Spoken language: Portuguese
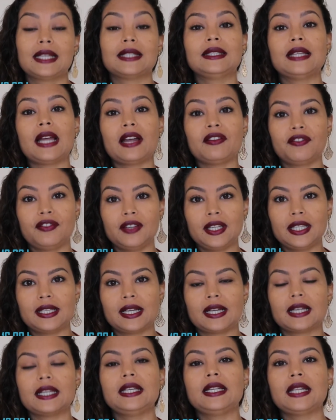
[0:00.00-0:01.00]
na
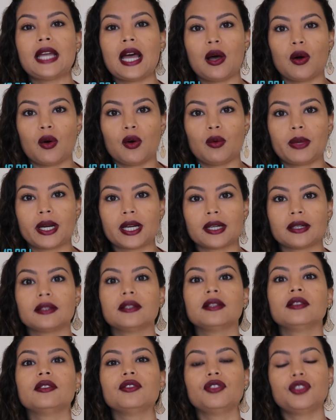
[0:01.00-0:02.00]
vida e na obra
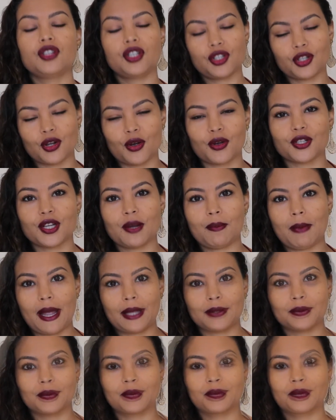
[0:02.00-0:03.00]
de Jorge
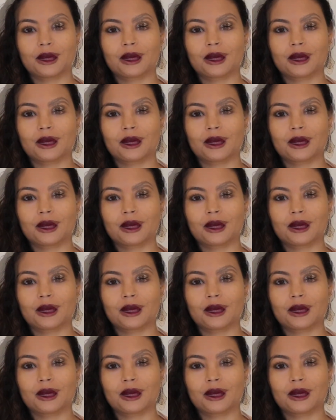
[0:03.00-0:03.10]
Amado.